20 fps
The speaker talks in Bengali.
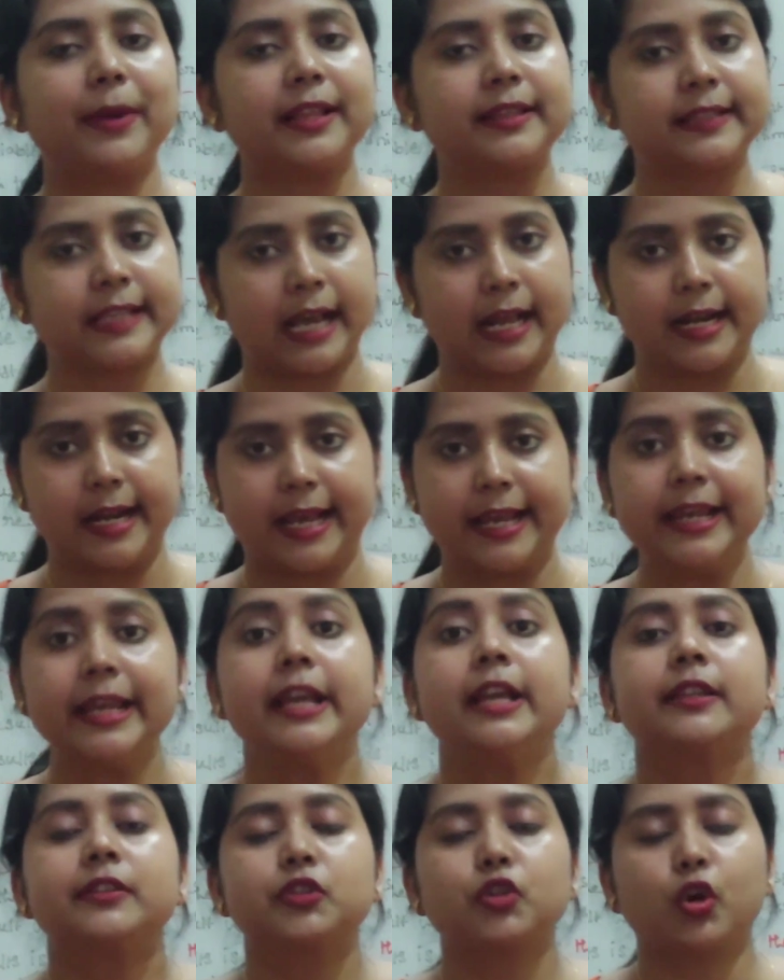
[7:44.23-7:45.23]
আমরা চালাই
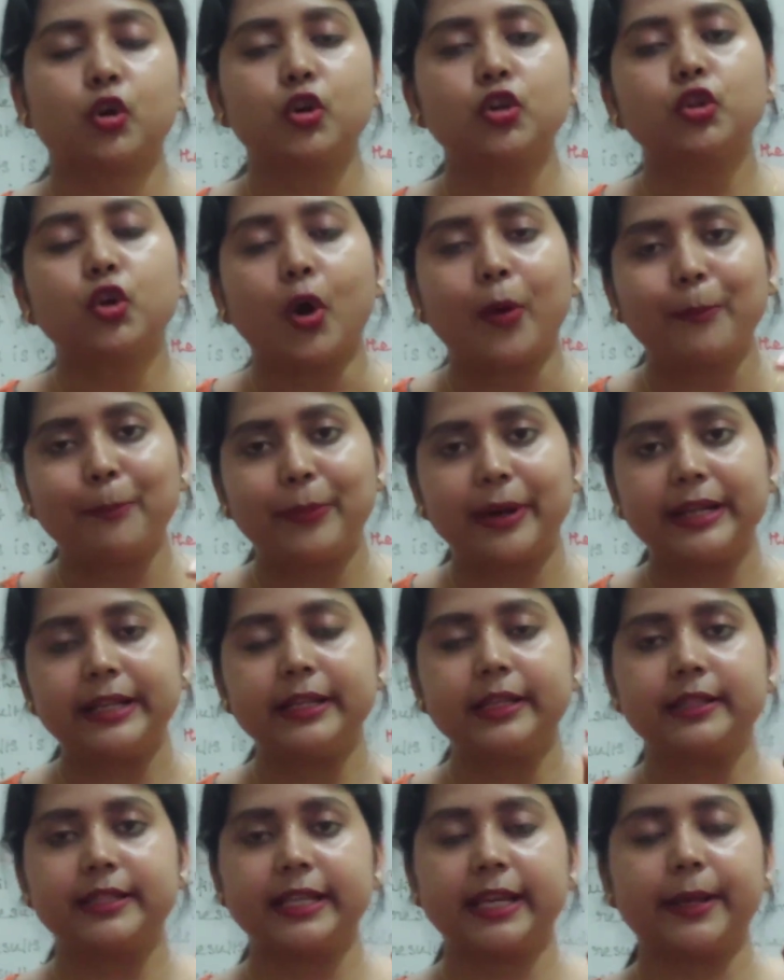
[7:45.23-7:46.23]
যখন
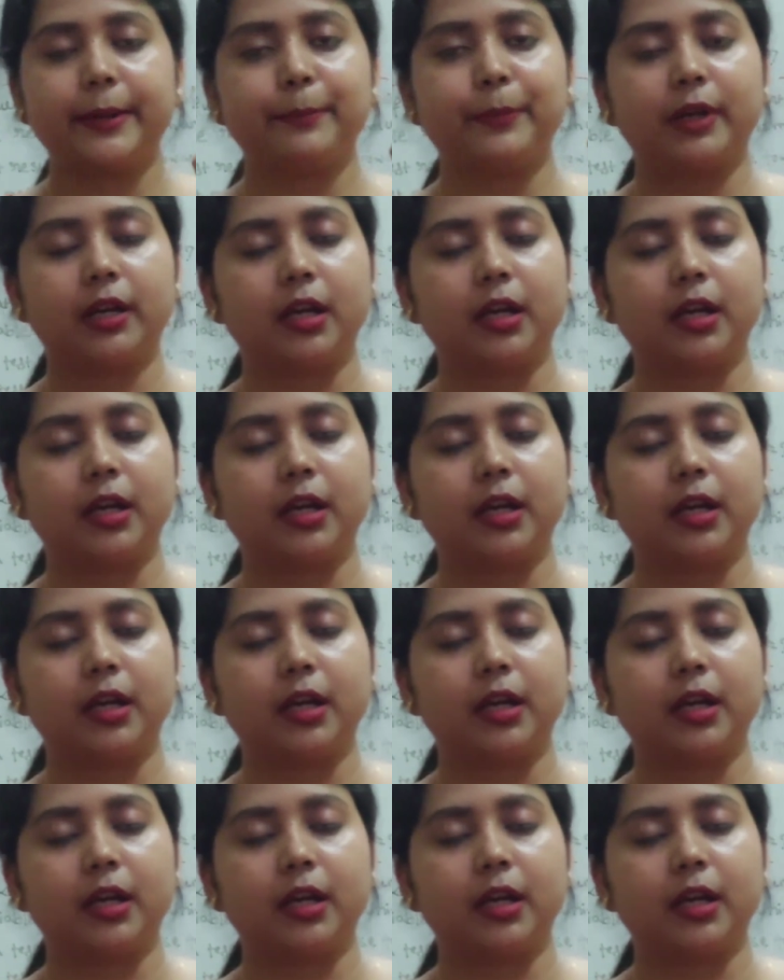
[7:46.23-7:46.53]
কোম্পানি যে